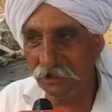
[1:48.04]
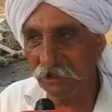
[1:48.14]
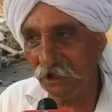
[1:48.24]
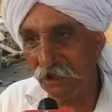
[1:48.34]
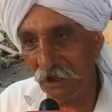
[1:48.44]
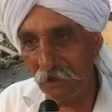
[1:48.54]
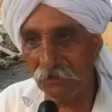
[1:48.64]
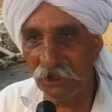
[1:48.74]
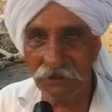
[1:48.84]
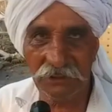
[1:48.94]
यदि रेट
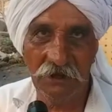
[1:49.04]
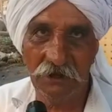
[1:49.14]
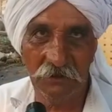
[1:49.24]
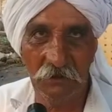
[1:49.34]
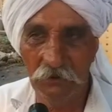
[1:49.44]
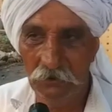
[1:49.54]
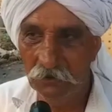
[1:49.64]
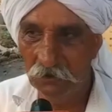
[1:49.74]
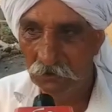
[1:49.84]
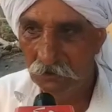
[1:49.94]
बताते हैं तो
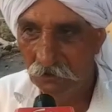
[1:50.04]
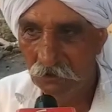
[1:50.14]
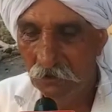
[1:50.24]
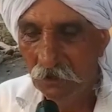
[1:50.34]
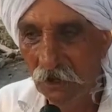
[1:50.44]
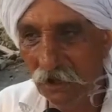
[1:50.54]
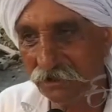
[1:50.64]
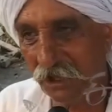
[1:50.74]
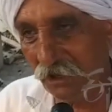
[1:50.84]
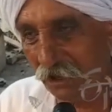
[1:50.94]
और
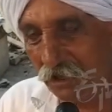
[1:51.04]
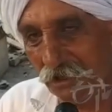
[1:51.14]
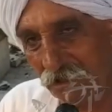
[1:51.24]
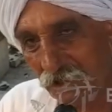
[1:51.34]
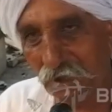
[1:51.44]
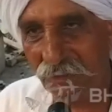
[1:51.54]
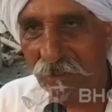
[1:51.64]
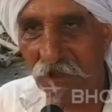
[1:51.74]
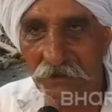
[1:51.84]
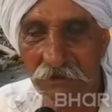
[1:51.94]
चैने खेती
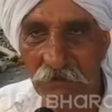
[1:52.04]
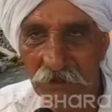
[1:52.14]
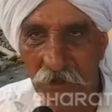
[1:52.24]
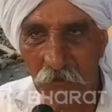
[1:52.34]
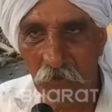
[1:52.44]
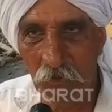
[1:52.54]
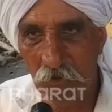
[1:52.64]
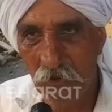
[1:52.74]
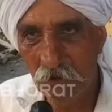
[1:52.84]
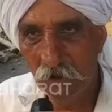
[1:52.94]
करता है जिम्मेदार वो
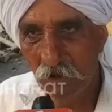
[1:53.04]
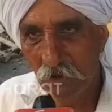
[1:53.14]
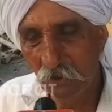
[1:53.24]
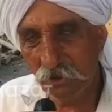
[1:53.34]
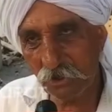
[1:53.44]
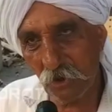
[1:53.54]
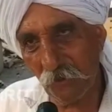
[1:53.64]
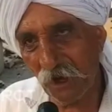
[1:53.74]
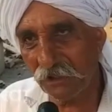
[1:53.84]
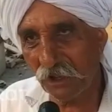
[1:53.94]
उसको
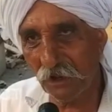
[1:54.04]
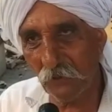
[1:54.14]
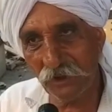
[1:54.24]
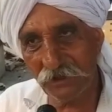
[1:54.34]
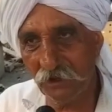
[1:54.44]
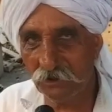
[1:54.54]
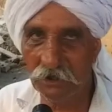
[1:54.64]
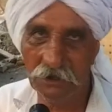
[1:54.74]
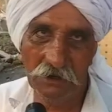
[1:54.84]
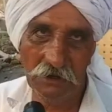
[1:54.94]
फायदा है वैसे
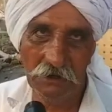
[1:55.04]
नुकसान है